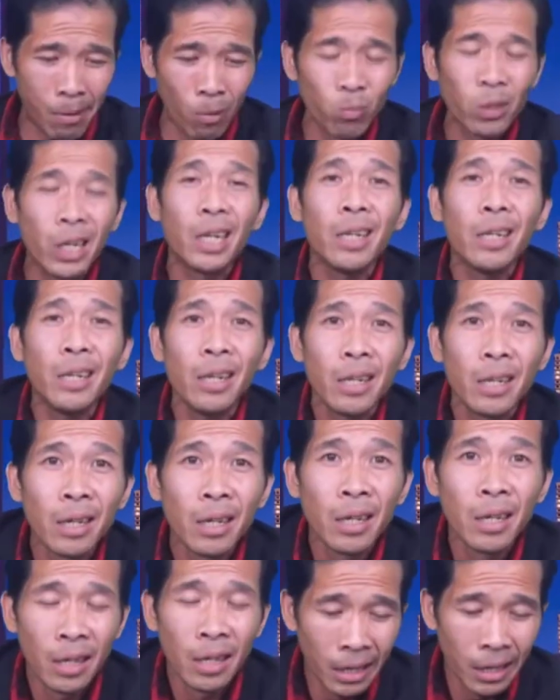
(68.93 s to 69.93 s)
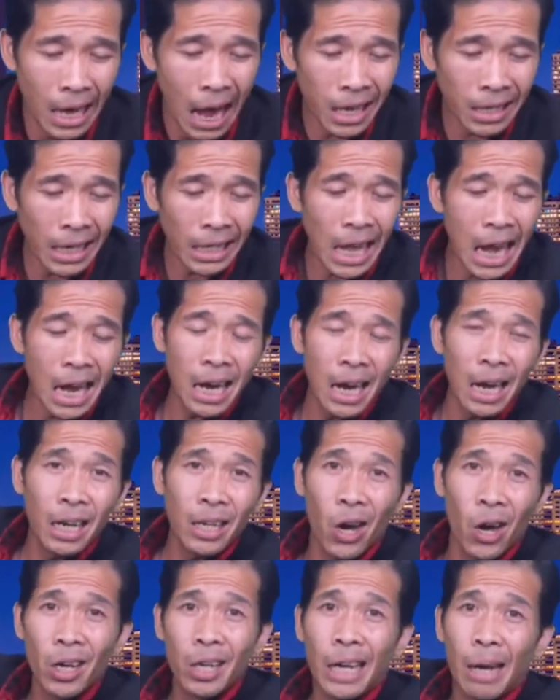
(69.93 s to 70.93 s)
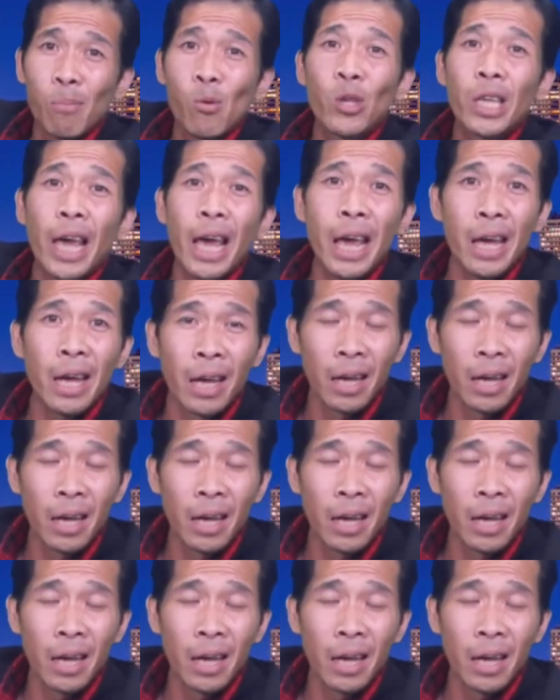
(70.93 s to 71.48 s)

ông tướng chế xe tăng cho lên campuchia